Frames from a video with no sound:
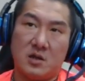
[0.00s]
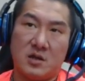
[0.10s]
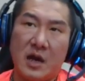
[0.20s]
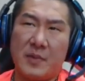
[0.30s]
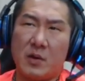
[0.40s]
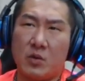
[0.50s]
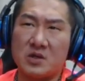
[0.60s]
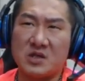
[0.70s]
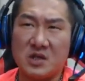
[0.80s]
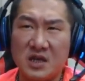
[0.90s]
代表我
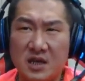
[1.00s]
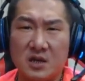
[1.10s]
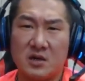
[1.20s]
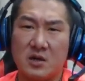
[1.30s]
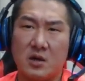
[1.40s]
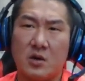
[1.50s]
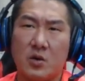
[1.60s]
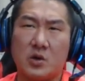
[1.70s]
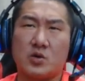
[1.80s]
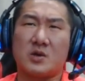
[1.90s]
是一个
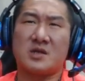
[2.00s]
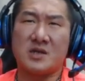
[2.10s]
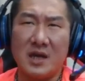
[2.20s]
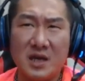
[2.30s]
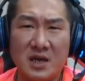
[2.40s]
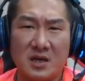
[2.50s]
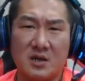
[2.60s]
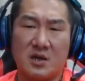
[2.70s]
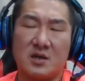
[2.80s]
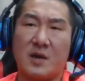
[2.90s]
会做生意的
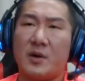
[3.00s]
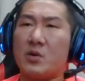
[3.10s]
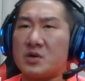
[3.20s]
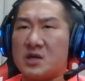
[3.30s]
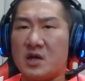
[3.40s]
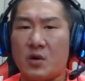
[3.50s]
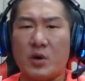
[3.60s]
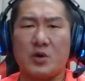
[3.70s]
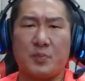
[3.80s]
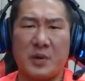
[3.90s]
人，代表我是一个
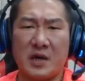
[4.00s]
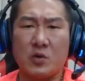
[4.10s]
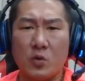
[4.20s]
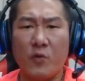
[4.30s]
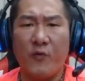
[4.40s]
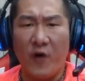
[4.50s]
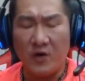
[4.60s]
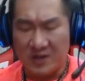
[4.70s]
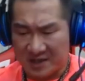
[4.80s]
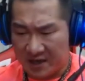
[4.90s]
会去评估
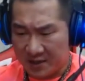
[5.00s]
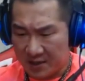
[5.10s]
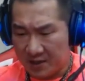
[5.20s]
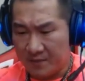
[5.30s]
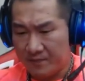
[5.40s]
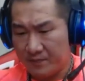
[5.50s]
风险的人。